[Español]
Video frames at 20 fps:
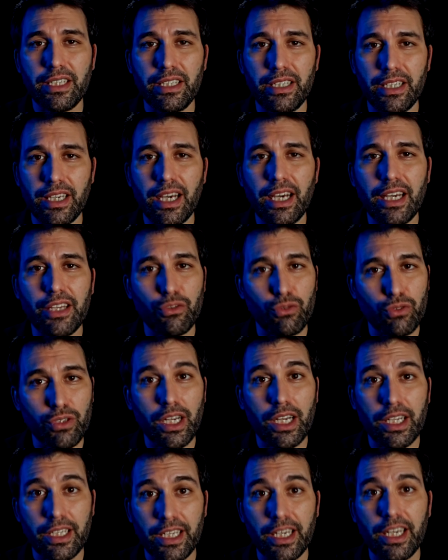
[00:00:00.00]
y hay un
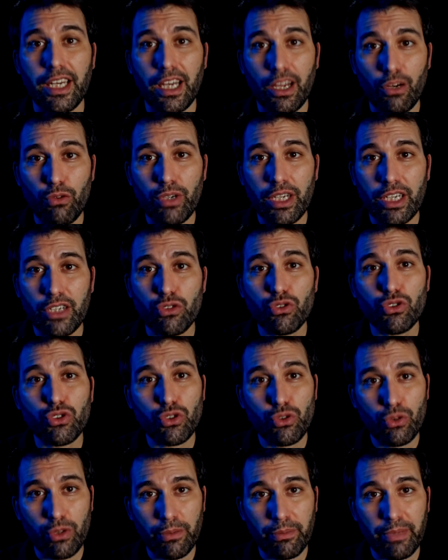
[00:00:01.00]
cráter en la Luna con
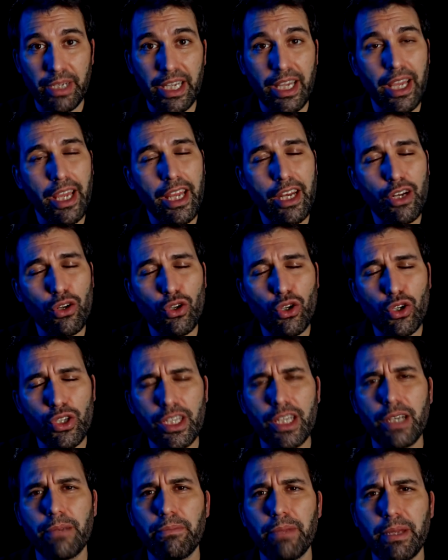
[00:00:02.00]
su nombre en
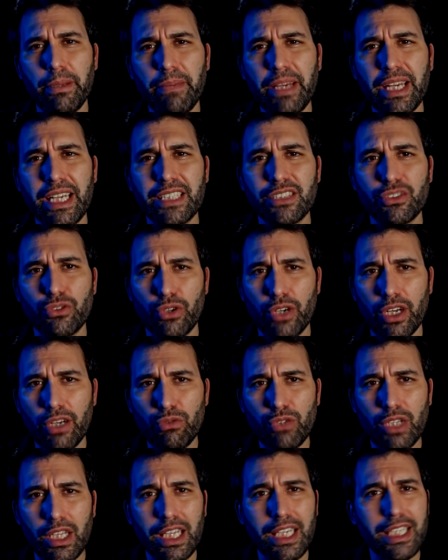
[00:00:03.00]
honor del primer
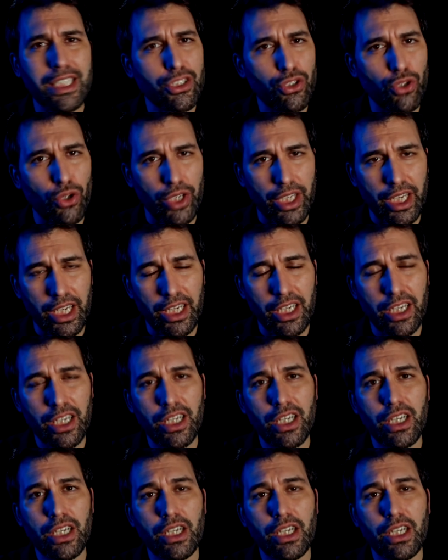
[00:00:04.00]
astronauta de la historia.